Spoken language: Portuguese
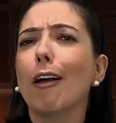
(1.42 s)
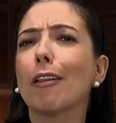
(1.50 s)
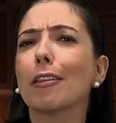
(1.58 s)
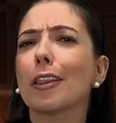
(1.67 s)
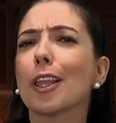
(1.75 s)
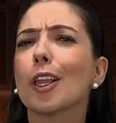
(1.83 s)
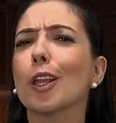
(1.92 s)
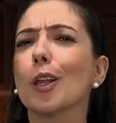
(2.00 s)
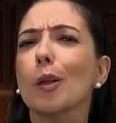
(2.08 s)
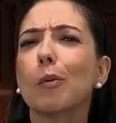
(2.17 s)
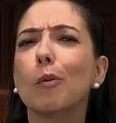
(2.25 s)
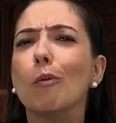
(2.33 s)
O assunto do
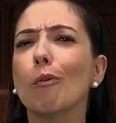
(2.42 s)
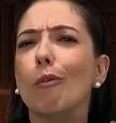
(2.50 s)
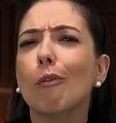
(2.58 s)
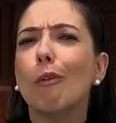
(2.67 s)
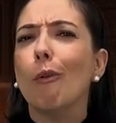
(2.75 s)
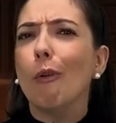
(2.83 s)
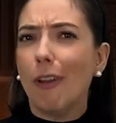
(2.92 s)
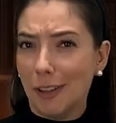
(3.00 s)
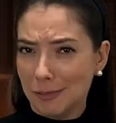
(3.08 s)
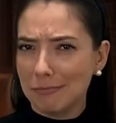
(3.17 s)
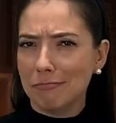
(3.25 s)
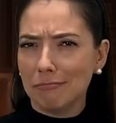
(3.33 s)
nosso vídeo
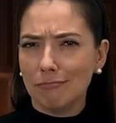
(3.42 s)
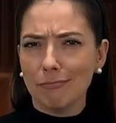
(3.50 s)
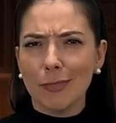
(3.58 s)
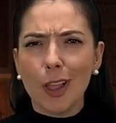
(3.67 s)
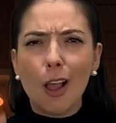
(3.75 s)
hoje é